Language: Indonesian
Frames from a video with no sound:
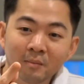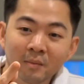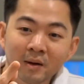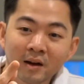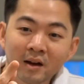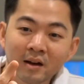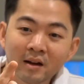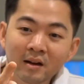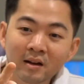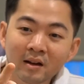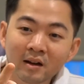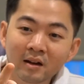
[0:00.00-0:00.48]

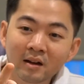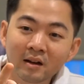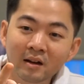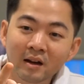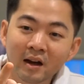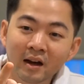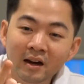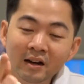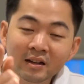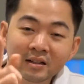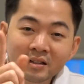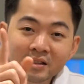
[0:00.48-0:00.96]
apa
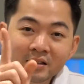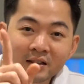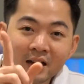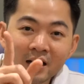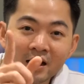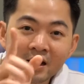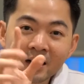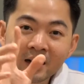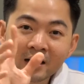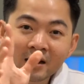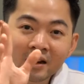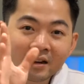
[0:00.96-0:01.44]
garis
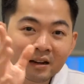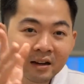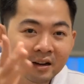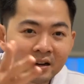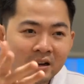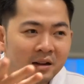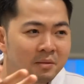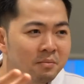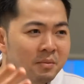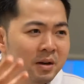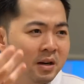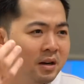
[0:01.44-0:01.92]
tangan dan
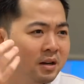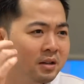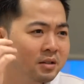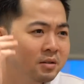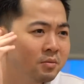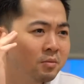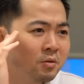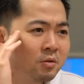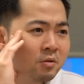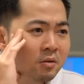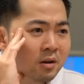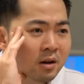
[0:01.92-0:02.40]
lain-lain iya, beda
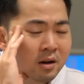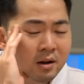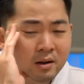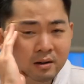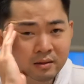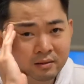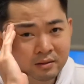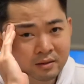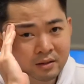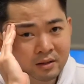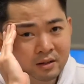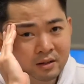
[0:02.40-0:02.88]
semua. Beda lah.